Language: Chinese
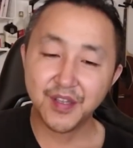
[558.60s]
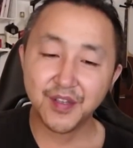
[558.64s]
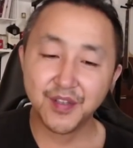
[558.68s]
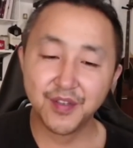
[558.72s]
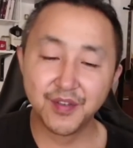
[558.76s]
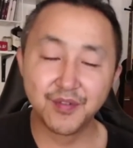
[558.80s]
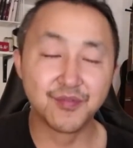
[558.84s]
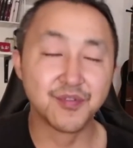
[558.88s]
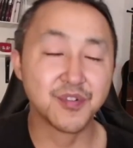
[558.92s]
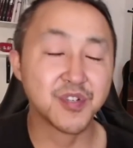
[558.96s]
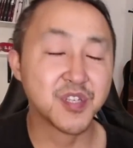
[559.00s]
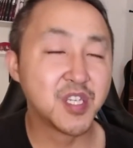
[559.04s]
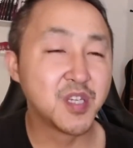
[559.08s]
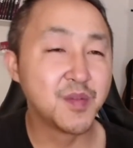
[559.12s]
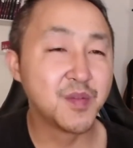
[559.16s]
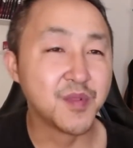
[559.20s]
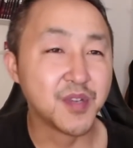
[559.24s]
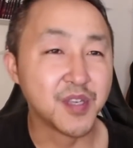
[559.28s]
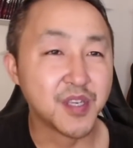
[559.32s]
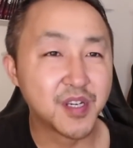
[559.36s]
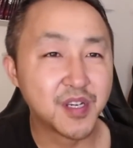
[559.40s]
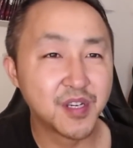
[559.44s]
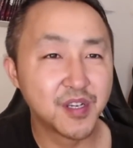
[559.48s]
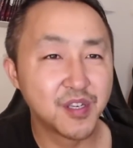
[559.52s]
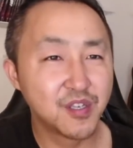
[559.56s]
就是这么
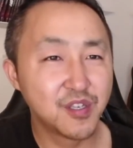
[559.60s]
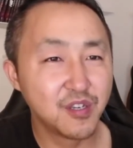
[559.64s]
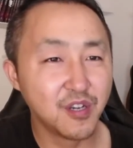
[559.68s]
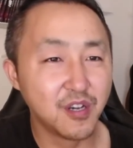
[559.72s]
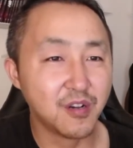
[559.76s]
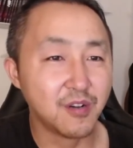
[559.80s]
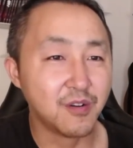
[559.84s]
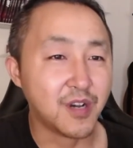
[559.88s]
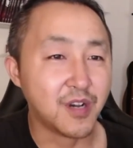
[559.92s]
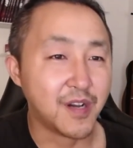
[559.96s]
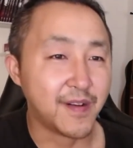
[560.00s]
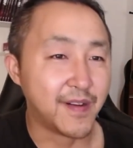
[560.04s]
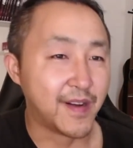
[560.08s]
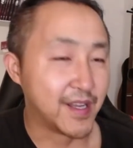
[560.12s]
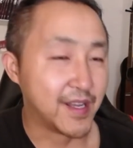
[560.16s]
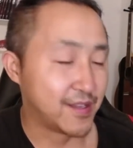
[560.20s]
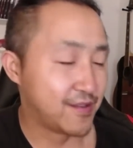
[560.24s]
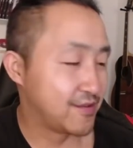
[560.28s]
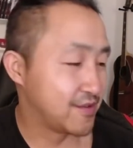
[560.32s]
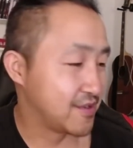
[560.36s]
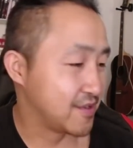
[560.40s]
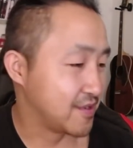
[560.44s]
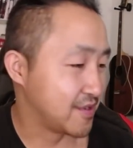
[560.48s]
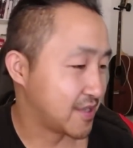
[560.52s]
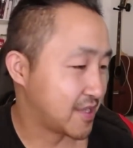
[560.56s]
一个笑话啊，
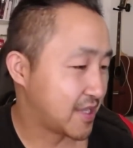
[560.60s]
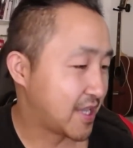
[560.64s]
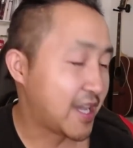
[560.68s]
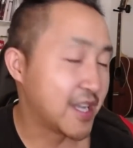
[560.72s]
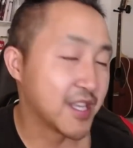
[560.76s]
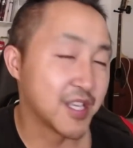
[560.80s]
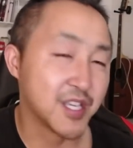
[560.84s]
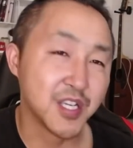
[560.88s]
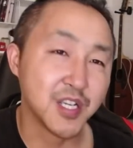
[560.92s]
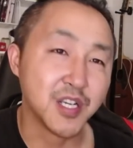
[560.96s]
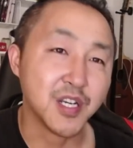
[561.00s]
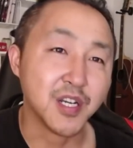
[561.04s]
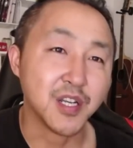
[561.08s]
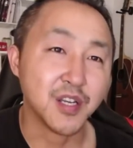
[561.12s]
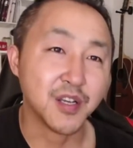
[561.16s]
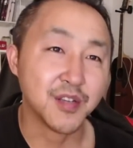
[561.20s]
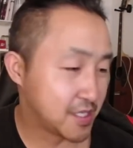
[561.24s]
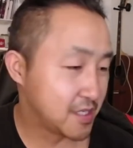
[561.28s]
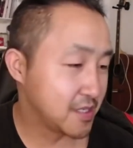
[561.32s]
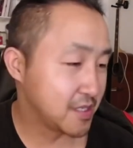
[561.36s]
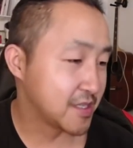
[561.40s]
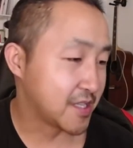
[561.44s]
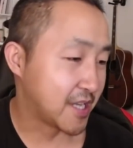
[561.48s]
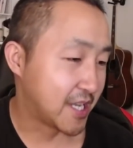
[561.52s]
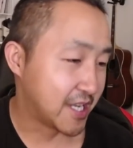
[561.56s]
就是太扯了，
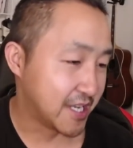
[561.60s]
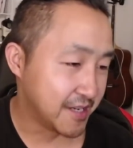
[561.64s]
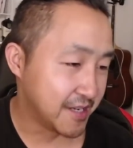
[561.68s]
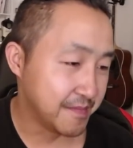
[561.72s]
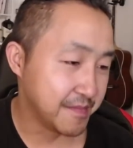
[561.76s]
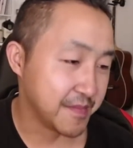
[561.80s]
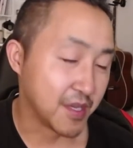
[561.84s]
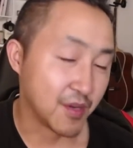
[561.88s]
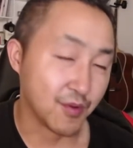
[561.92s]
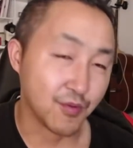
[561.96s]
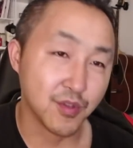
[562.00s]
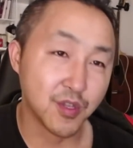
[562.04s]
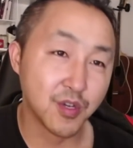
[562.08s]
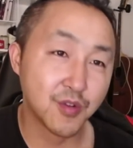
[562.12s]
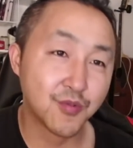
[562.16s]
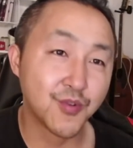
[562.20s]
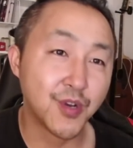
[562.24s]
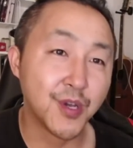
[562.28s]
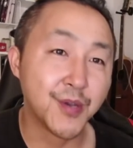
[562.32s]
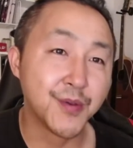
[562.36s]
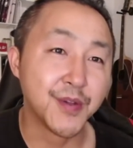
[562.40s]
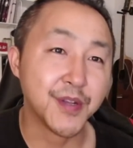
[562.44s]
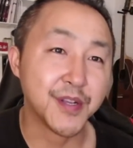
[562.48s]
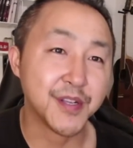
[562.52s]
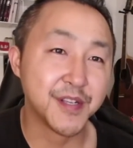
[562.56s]
制裁人美国的
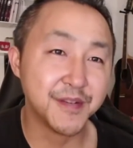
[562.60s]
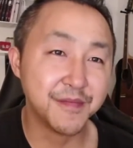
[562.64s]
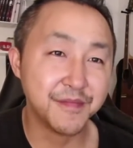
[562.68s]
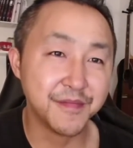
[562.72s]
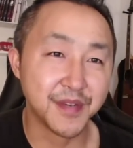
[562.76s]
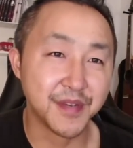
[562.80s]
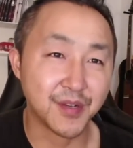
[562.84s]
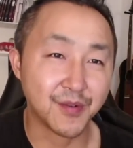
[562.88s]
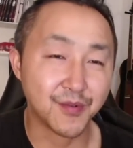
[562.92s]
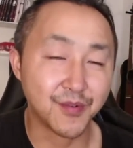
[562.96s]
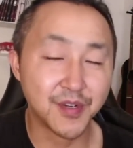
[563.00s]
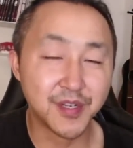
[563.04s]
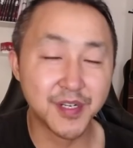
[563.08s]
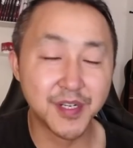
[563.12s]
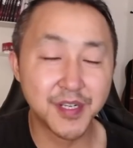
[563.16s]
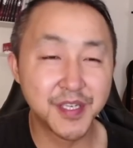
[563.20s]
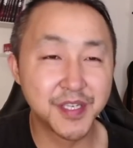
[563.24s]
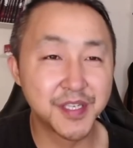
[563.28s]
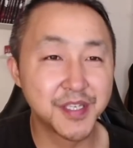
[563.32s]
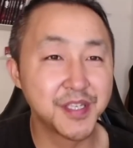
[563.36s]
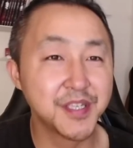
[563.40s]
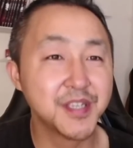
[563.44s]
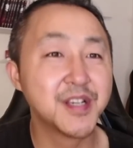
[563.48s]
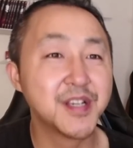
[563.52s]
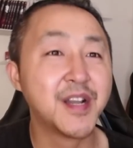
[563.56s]
官员，人美国人
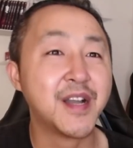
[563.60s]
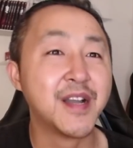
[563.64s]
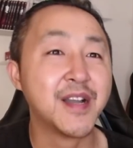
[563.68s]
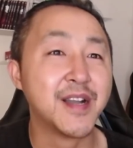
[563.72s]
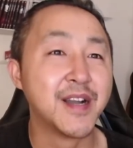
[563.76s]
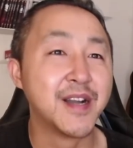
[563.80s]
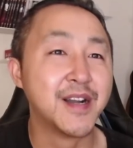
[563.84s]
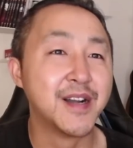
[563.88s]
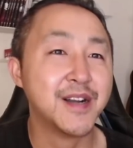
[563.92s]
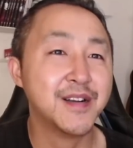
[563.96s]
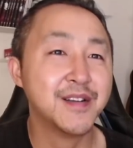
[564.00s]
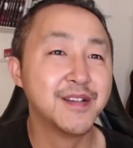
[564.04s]
稀罕啊，